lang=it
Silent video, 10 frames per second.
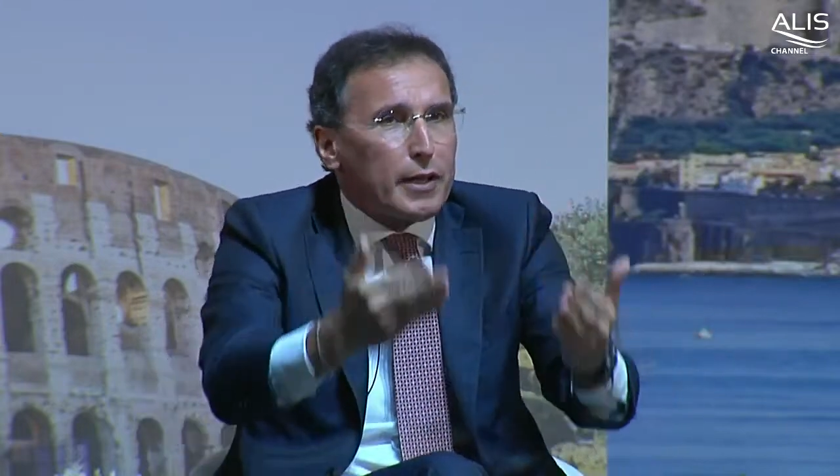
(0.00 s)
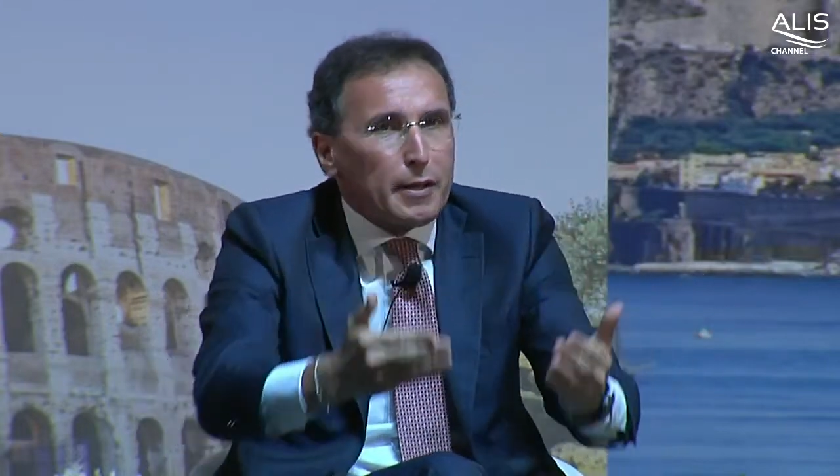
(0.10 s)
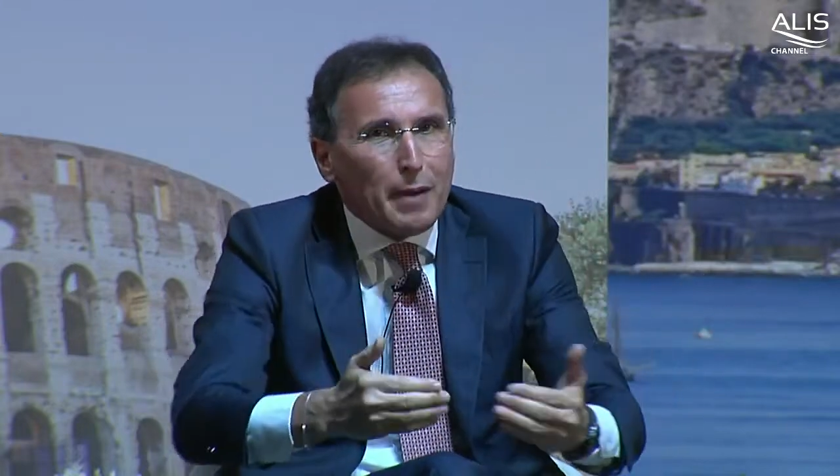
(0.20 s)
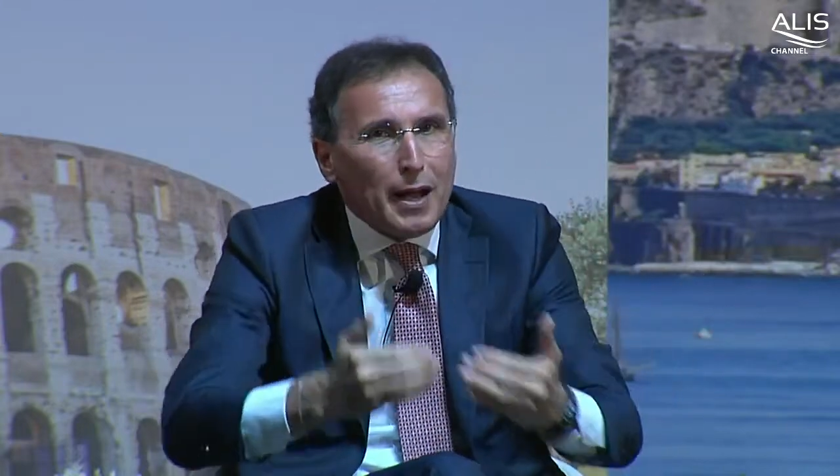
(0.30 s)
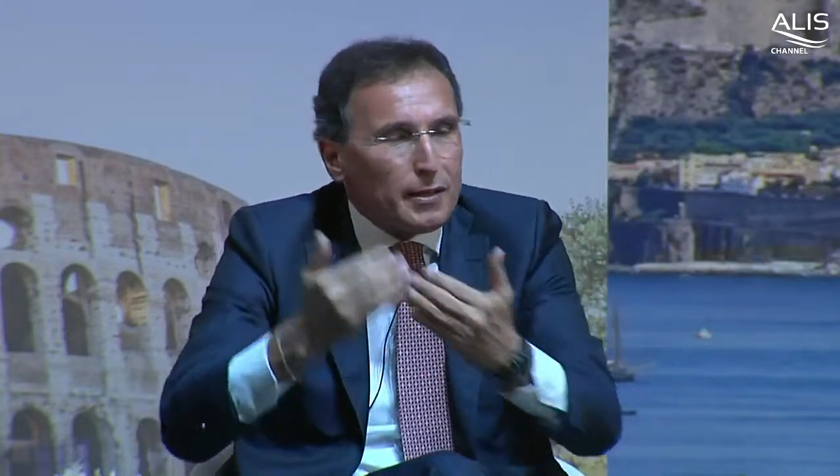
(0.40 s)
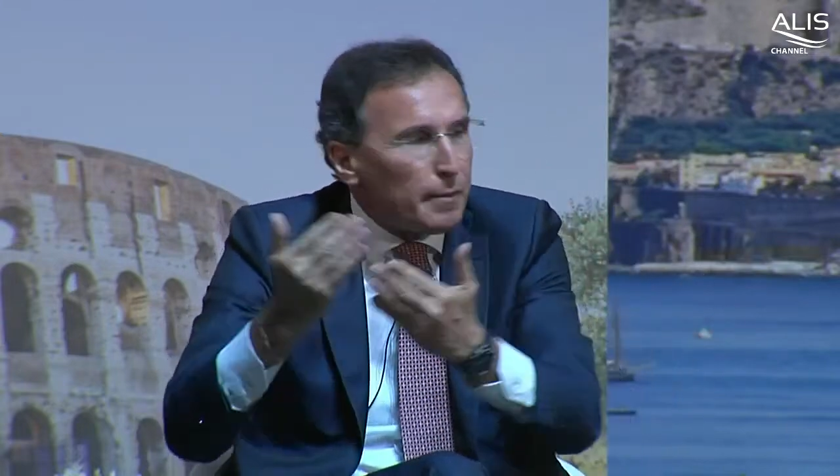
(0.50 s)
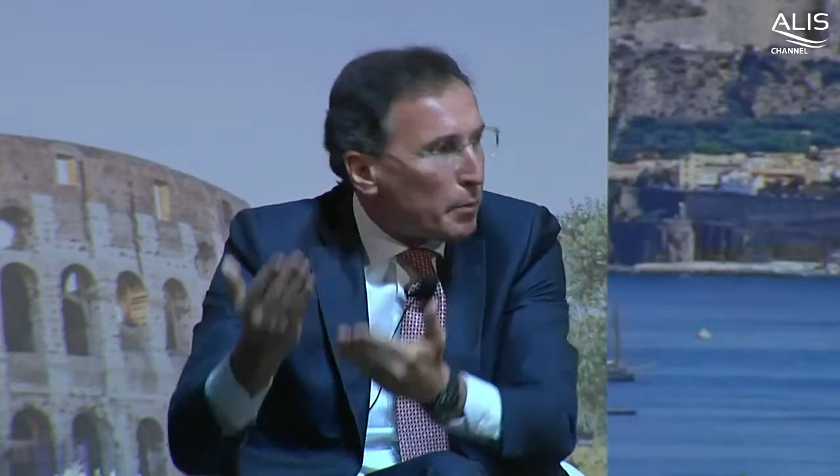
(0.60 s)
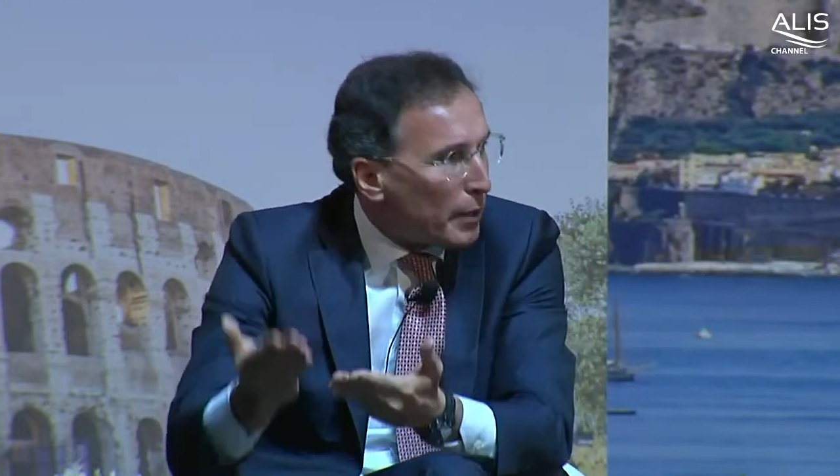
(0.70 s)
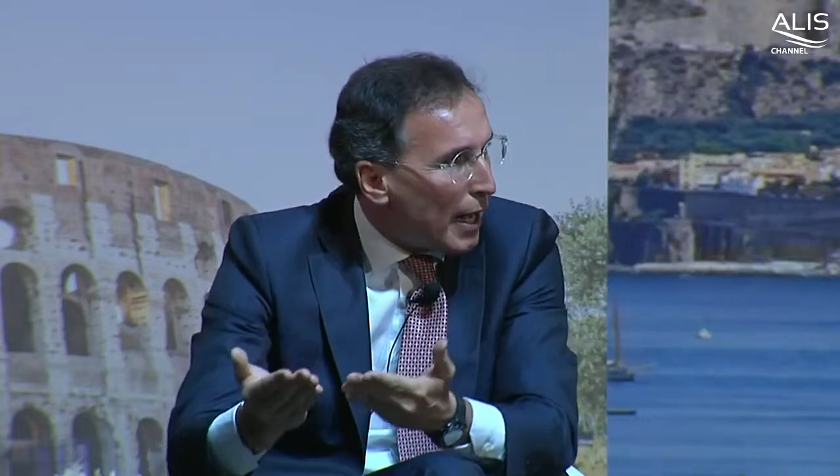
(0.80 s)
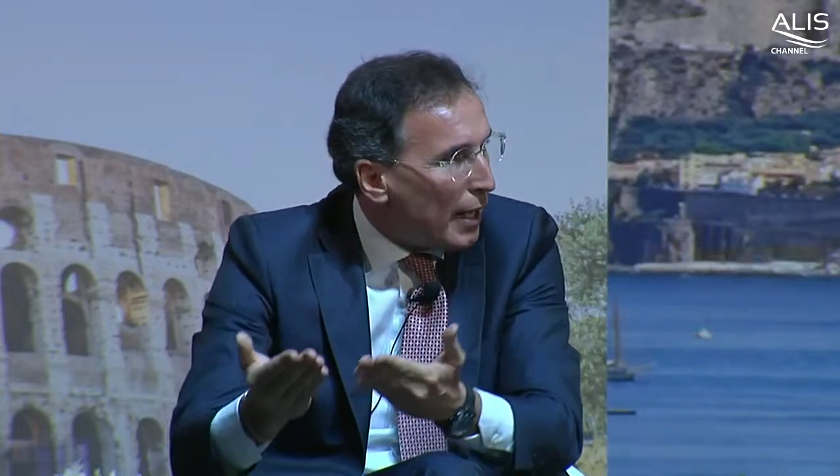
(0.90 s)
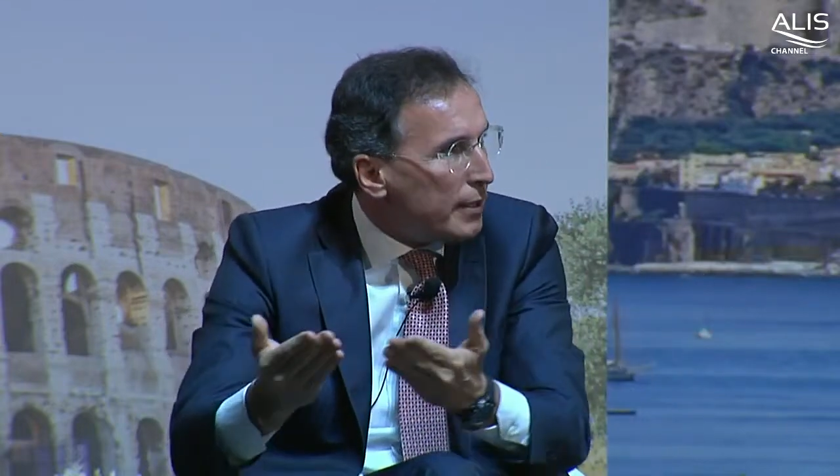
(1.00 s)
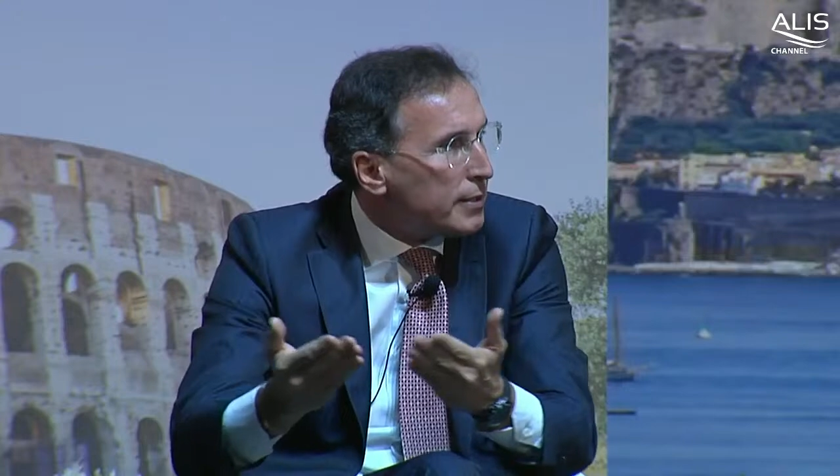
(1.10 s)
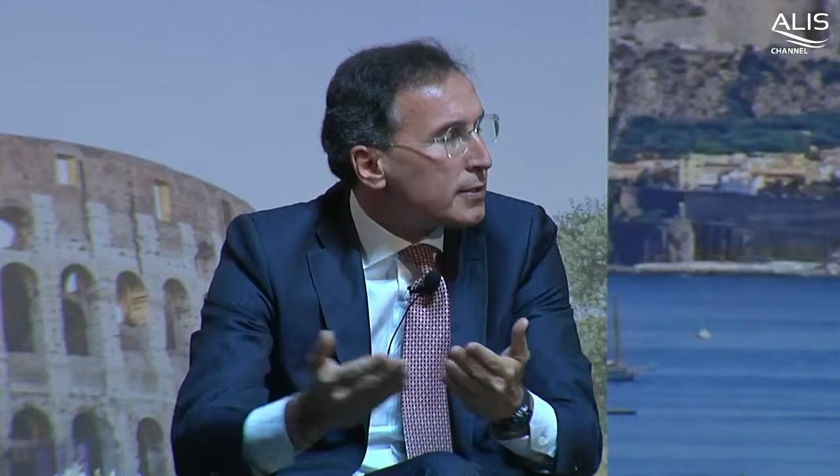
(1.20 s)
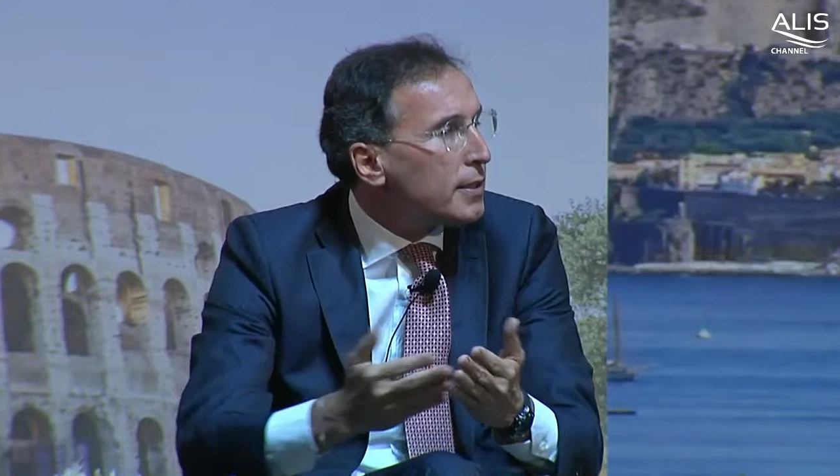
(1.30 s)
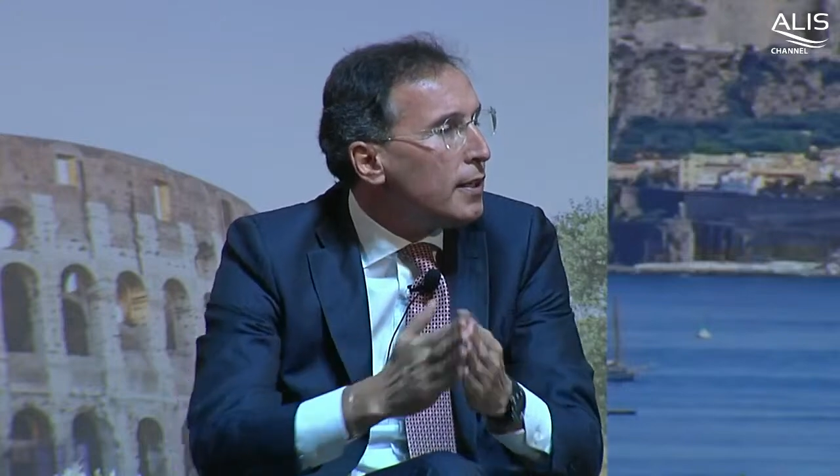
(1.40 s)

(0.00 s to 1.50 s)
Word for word: Grimaldi e pone Alice,